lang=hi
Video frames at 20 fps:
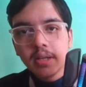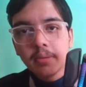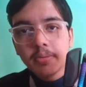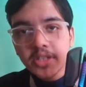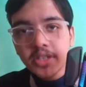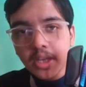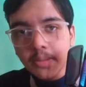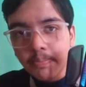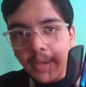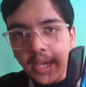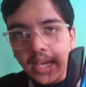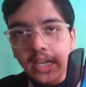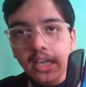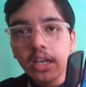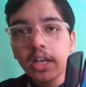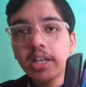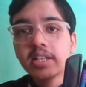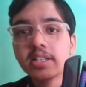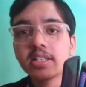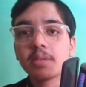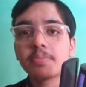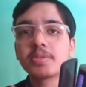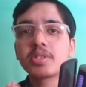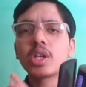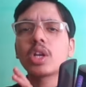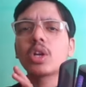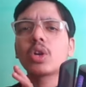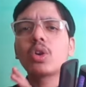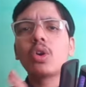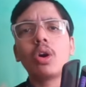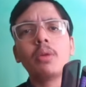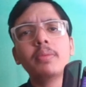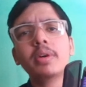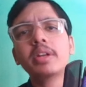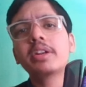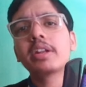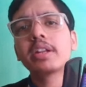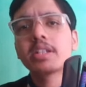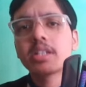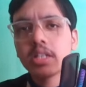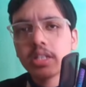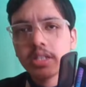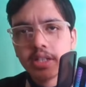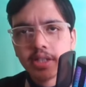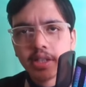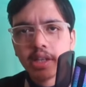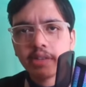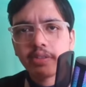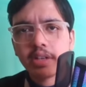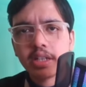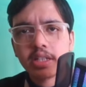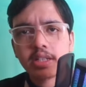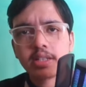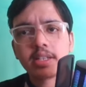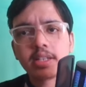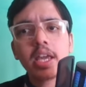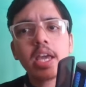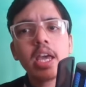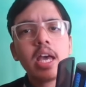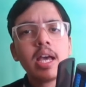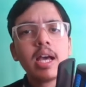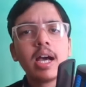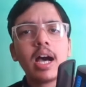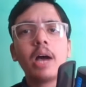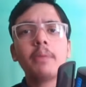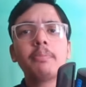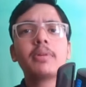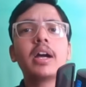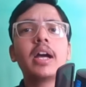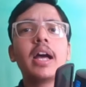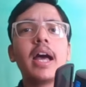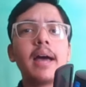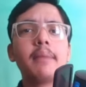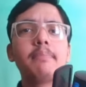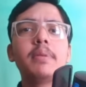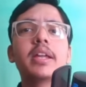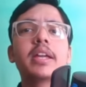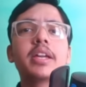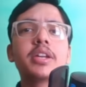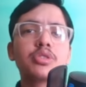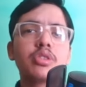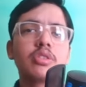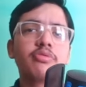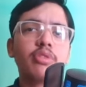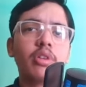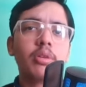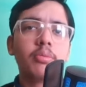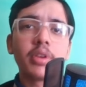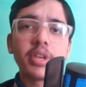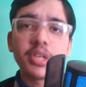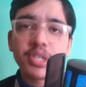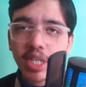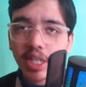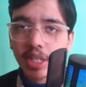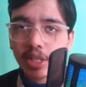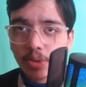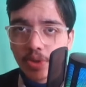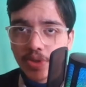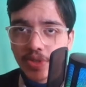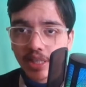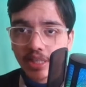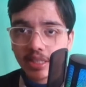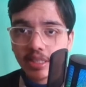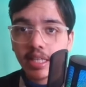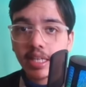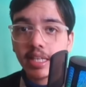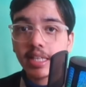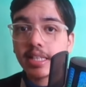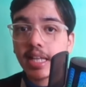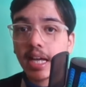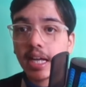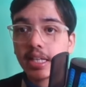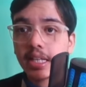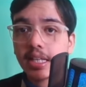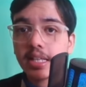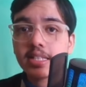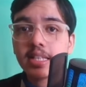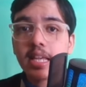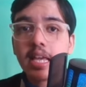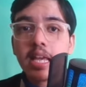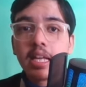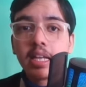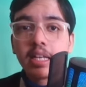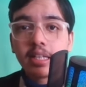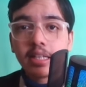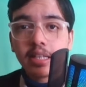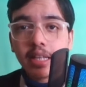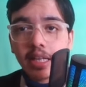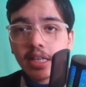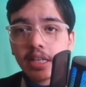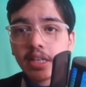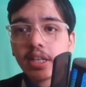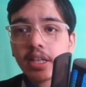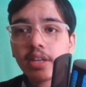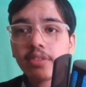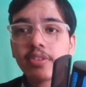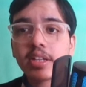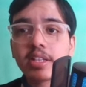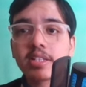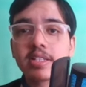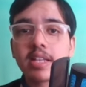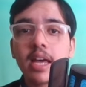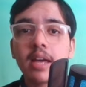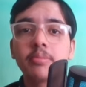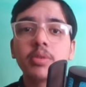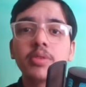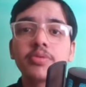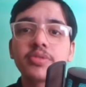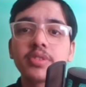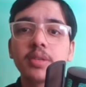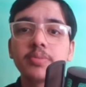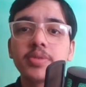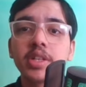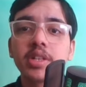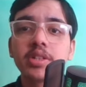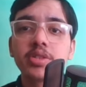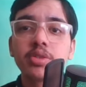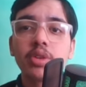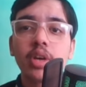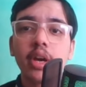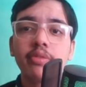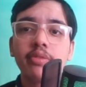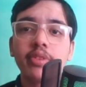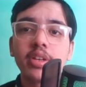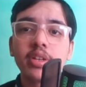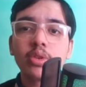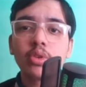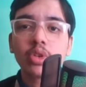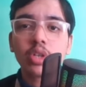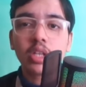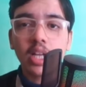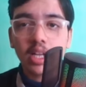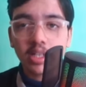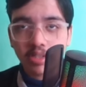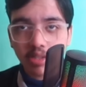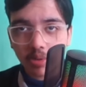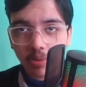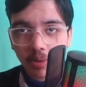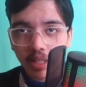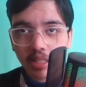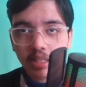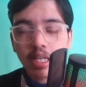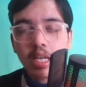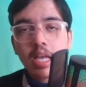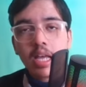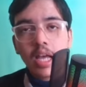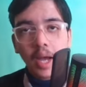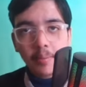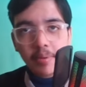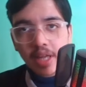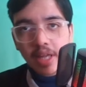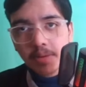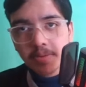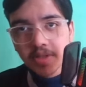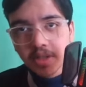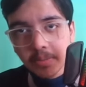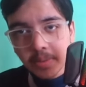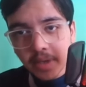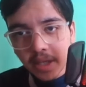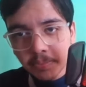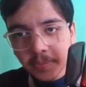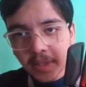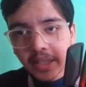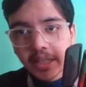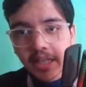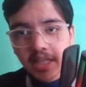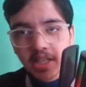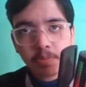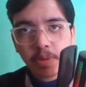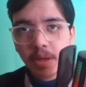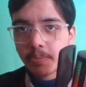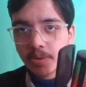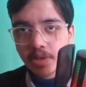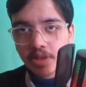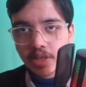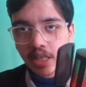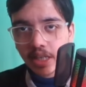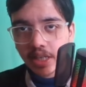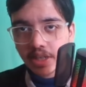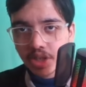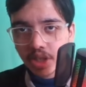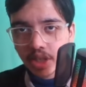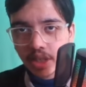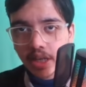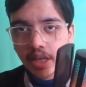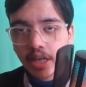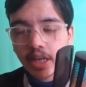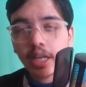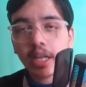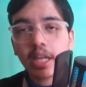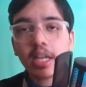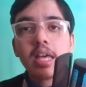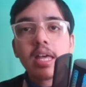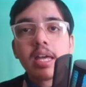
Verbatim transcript: सबसे पहला एंड सबसे कॉमन रीजन जिसकी वजह से आपका एप्लीकेशन फॉर्म रिजेक्ट हो सकता है दैट इज डेंट गिव एग्जाम ऑफ सब्जेक्ट्स यू हैव इन योर क्लास ट्वेल्थ अभी आप सभी अपने टेस्ट पेपर सिलेक्शन करेंगे